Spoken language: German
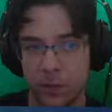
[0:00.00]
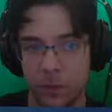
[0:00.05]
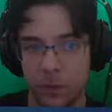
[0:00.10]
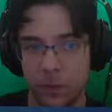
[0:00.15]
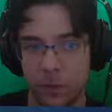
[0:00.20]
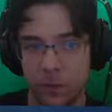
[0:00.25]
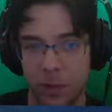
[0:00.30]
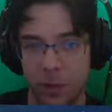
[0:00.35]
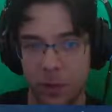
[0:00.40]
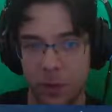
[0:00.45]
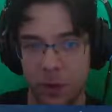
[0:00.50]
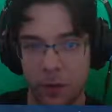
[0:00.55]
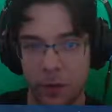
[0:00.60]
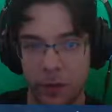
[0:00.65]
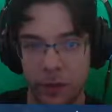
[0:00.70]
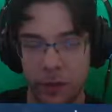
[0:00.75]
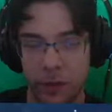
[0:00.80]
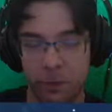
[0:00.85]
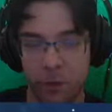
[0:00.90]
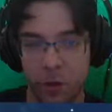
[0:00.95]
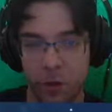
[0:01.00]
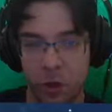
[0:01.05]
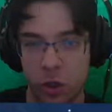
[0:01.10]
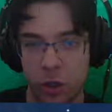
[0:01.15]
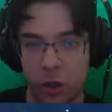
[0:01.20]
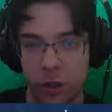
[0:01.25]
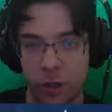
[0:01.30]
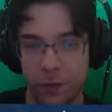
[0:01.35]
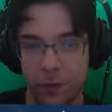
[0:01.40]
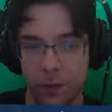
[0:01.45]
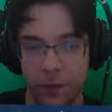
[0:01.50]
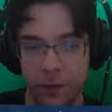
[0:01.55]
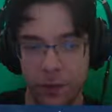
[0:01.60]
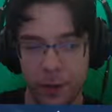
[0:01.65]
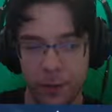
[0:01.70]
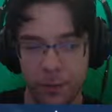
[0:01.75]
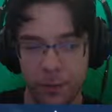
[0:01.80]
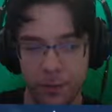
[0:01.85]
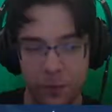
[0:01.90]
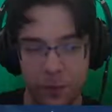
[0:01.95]
Machen wir direkt mal
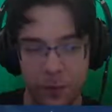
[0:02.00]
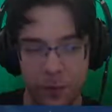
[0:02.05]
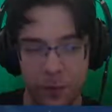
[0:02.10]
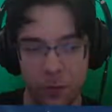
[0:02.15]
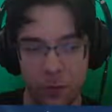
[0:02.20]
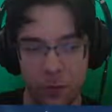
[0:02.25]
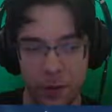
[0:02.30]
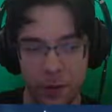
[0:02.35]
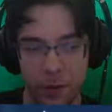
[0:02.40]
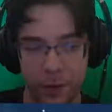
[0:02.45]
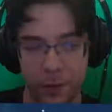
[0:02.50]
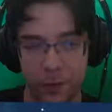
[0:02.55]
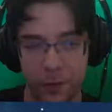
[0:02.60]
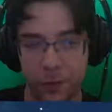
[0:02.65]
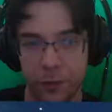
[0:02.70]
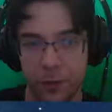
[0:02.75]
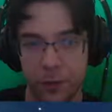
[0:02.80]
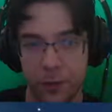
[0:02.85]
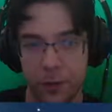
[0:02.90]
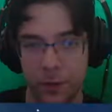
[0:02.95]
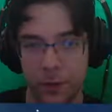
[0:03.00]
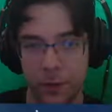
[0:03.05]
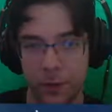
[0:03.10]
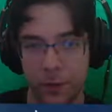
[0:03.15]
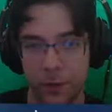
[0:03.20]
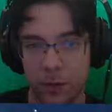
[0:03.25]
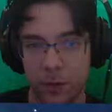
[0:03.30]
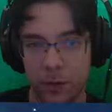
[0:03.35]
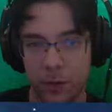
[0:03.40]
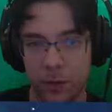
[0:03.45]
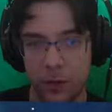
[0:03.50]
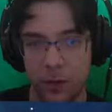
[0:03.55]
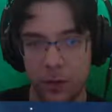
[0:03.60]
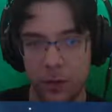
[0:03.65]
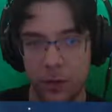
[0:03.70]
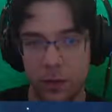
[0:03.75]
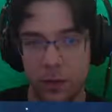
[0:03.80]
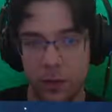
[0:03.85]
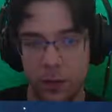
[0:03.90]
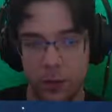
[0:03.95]
Schnellfeuer. Wen holen wir denn dafür?
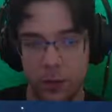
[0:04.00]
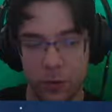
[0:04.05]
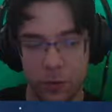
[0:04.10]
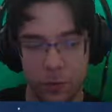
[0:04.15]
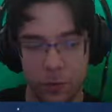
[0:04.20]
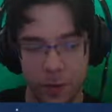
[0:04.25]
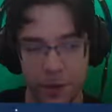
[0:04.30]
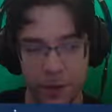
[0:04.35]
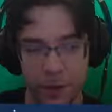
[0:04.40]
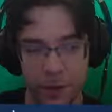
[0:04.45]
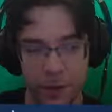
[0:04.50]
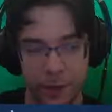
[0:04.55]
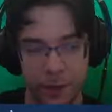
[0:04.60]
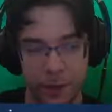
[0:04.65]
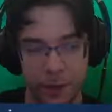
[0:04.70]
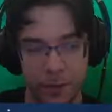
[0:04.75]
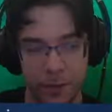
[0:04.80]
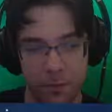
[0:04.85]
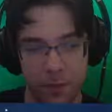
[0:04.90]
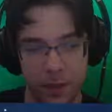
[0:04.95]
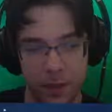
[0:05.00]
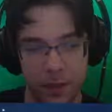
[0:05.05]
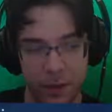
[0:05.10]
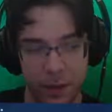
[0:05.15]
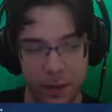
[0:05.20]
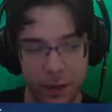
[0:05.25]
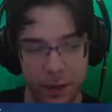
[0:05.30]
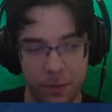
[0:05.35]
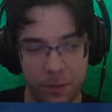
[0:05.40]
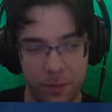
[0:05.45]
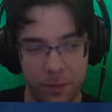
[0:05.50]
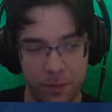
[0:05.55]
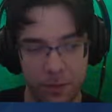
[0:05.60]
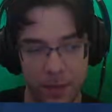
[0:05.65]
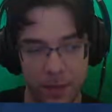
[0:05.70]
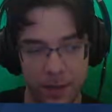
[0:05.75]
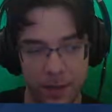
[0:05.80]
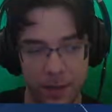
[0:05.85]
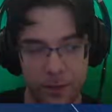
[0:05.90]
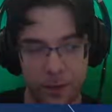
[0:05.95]
Ich würde mal sagen, den in der Mitte, der kann am
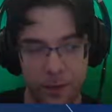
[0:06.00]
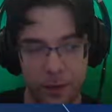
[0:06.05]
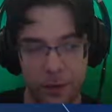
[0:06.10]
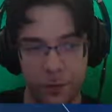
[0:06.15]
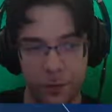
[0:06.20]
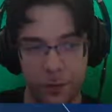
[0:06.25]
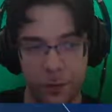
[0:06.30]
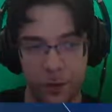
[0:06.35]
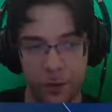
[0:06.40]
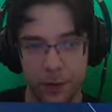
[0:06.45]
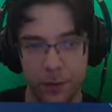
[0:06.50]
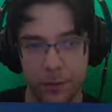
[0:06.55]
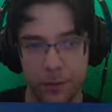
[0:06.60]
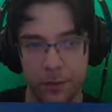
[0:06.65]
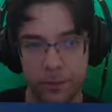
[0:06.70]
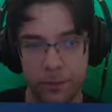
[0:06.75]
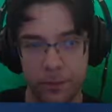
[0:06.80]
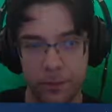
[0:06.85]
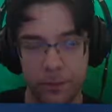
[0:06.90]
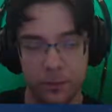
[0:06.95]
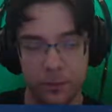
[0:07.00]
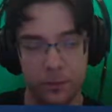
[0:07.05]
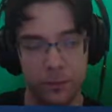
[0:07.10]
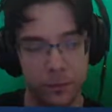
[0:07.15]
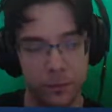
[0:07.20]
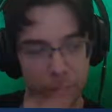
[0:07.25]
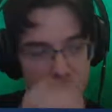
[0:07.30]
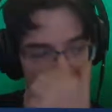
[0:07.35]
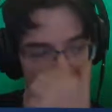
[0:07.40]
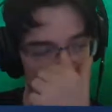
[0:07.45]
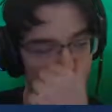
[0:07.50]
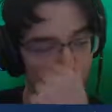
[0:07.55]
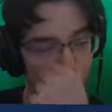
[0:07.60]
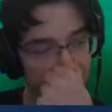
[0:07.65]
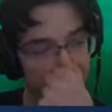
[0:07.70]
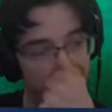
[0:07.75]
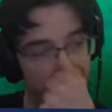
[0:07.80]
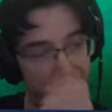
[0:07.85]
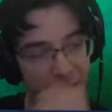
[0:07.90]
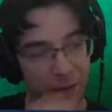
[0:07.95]
meisten treffen, gell? Ja.
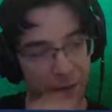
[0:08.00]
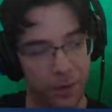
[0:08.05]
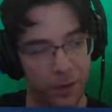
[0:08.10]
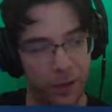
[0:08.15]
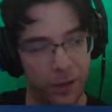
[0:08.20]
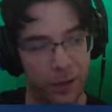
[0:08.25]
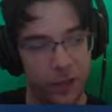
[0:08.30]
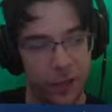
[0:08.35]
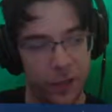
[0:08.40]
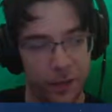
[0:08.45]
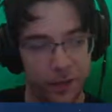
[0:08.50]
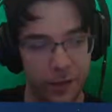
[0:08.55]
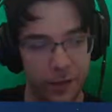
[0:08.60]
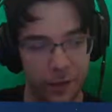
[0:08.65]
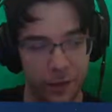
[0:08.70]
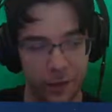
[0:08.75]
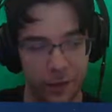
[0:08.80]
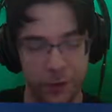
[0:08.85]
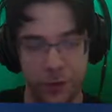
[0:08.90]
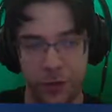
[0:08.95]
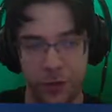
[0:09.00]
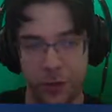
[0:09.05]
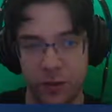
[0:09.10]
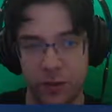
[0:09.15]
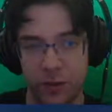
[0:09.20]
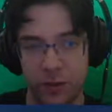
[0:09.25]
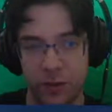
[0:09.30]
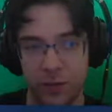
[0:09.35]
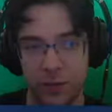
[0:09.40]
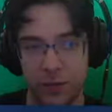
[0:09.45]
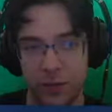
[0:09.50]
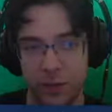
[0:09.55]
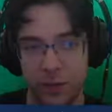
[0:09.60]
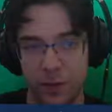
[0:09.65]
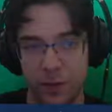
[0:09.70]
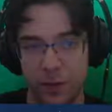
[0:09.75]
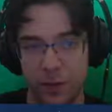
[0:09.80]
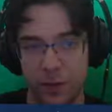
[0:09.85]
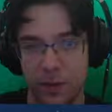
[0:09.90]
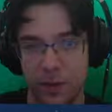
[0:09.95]
Aber der kann leider nicht.
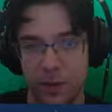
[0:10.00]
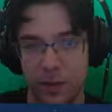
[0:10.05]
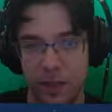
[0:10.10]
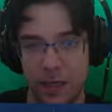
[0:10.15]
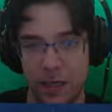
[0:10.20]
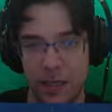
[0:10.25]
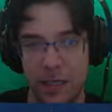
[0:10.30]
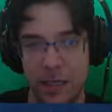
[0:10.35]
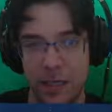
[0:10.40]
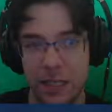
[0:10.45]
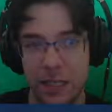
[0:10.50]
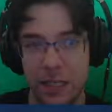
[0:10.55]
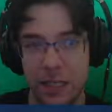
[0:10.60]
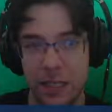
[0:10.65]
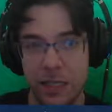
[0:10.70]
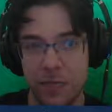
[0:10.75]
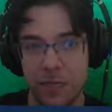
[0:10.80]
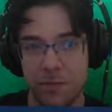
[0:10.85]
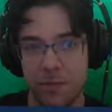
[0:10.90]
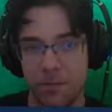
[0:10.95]
Ah!